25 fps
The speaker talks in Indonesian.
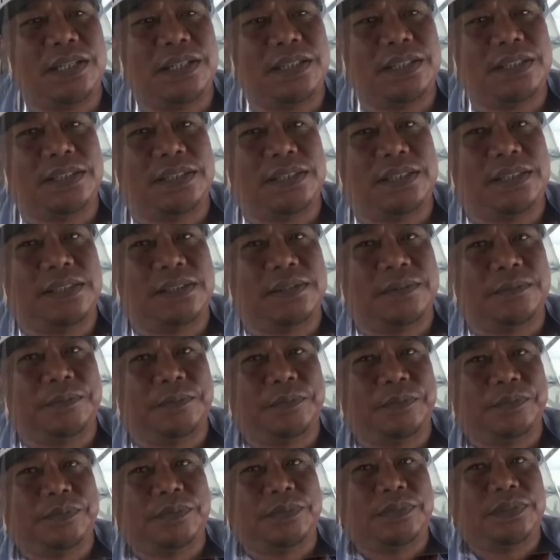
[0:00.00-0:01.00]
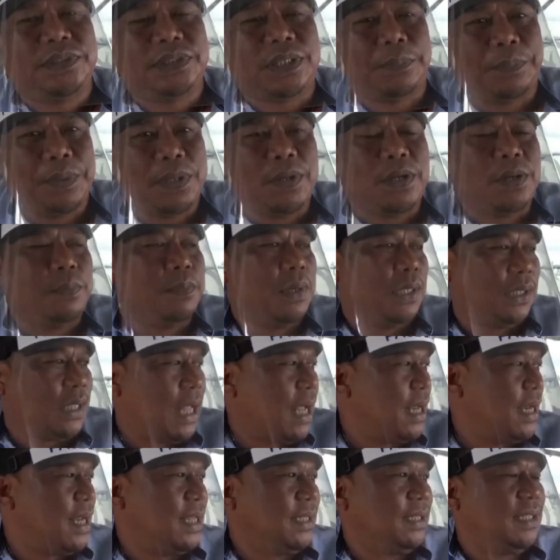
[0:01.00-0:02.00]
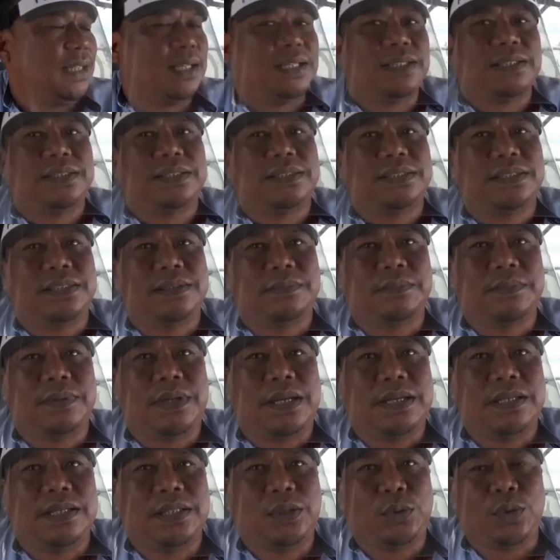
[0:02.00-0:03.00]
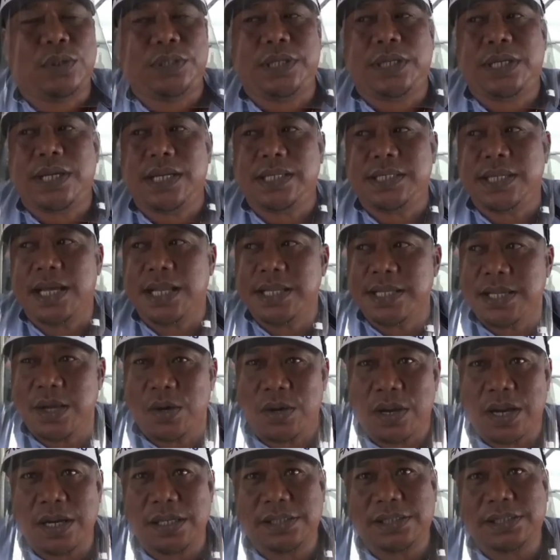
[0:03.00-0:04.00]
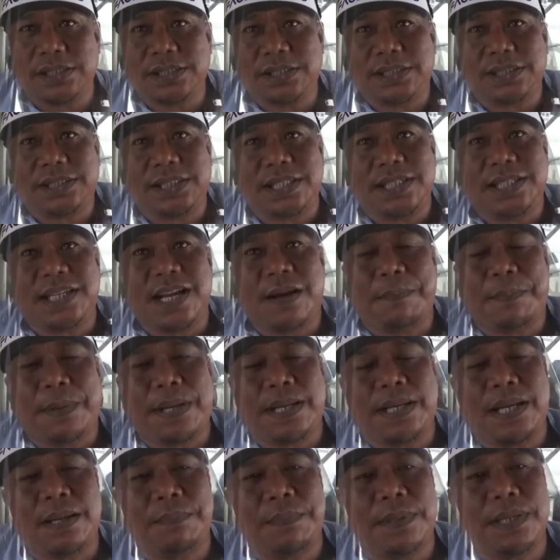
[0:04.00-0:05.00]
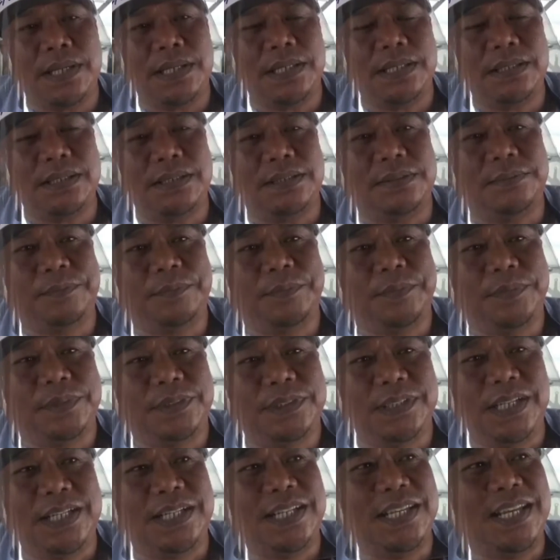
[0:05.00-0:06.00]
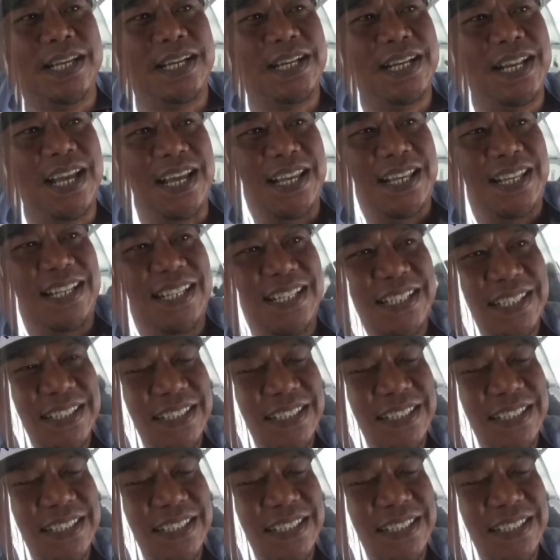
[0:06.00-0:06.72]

tetap masih bertahan om ya? Tapi bertahan aja itu aja kerjaannya orang di sini itu seni kapal-kapal itu tidak ada yang lain.